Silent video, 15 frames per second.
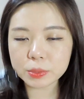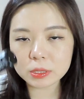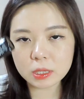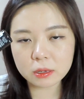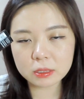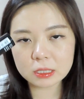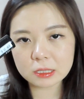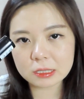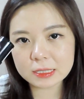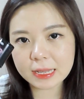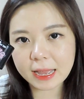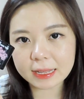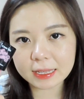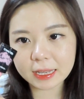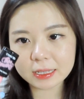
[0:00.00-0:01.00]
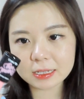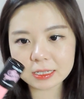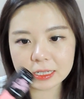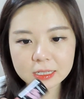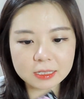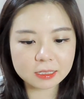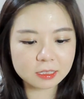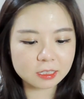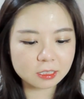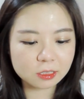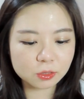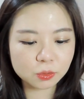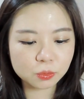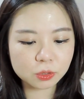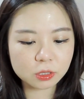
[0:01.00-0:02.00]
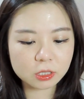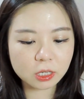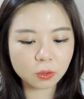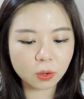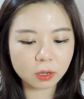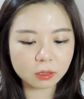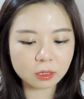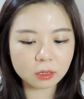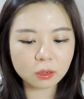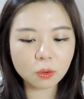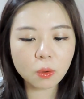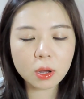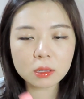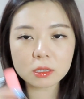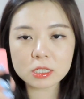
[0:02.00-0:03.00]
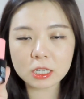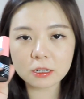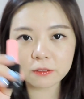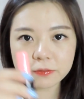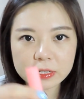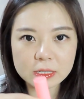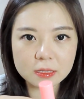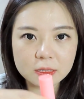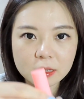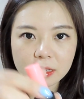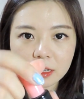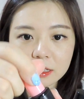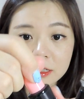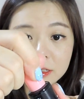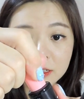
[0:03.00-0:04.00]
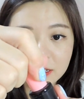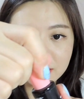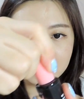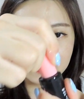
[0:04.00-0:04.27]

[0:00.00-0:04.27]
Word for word: 比较应夏天的这个景就是这款荧光的这个粉色，它是